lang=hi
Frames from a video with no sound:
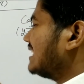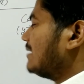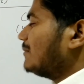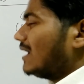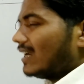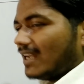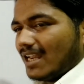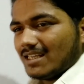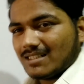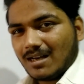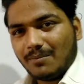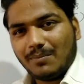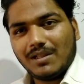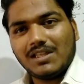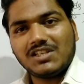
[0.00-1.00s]
सामान का
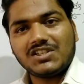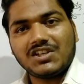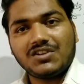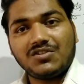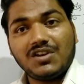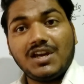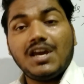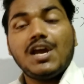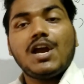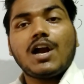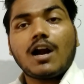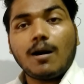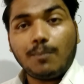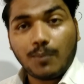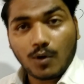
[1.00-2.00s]
एग्जाम्पल दे सकते हैं
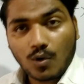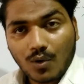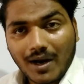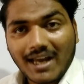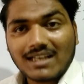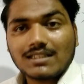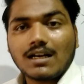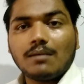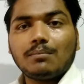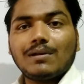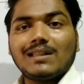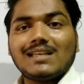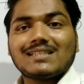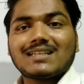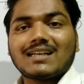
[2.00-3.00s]
कपड़ों का
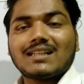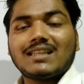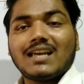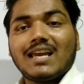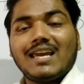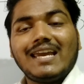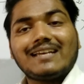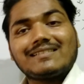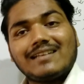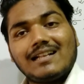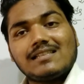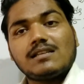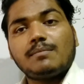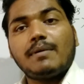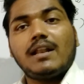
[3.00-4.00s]
एग्जाम्पल दे सकते हैं एक
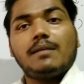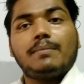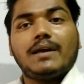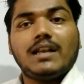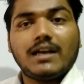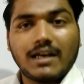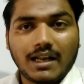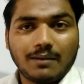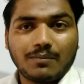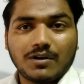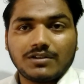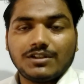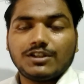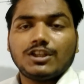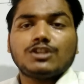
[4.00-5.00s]
साल से पहले पहले खराब
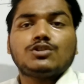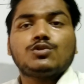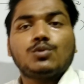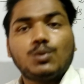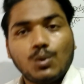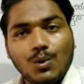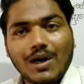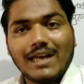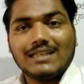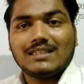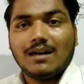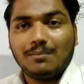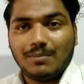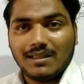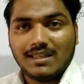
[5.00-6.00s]
कर देते हैं जूतों का
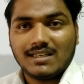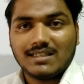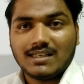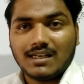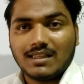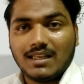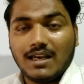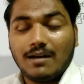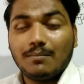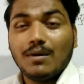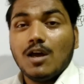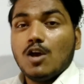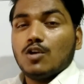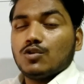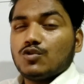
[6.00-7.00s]
एग्जाम्पल दे सकते हैं हम
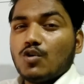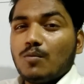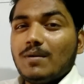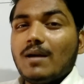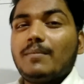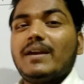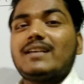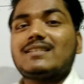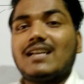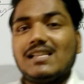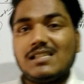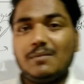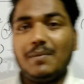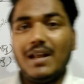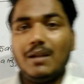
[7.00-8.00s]
जो भी हम एक
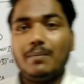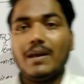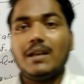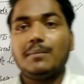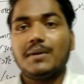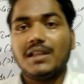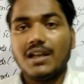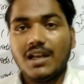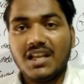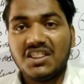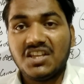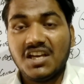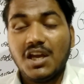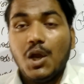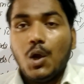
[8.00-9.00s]
साल से पहले पहले बदल
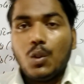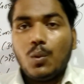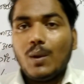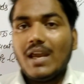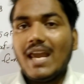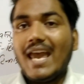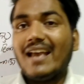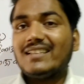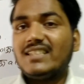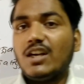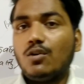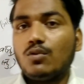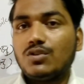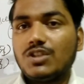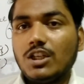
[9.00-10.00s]
लेते हैं तो ये ऐसे
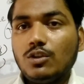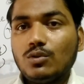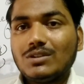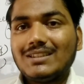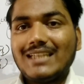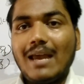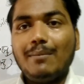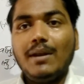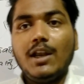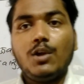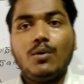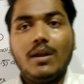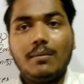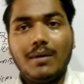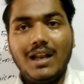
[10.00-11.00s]
गुड्स हैं जो सेमी
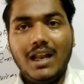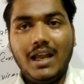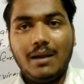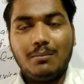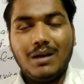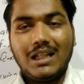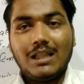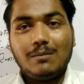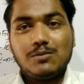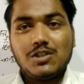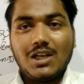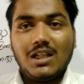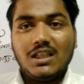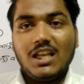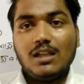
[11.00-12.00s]
ड्यूरेबल हैं मतलब
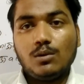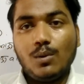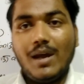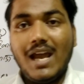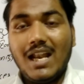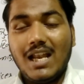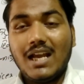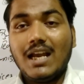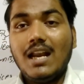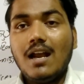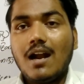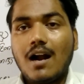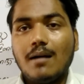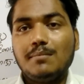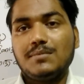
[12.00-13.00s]
चलते तो हैं लेकिन
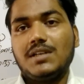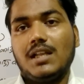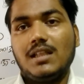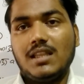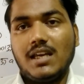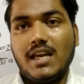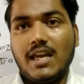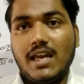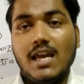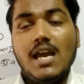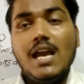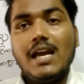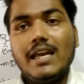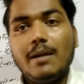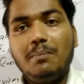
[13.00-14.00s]
कम चलते हैं
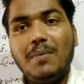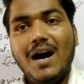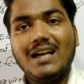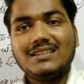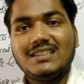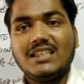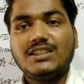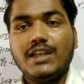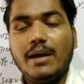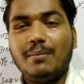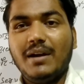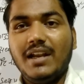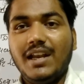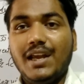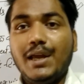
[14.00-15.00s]
ये पाँच से छः
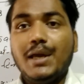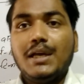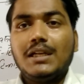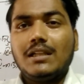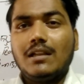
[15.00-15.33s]
महीने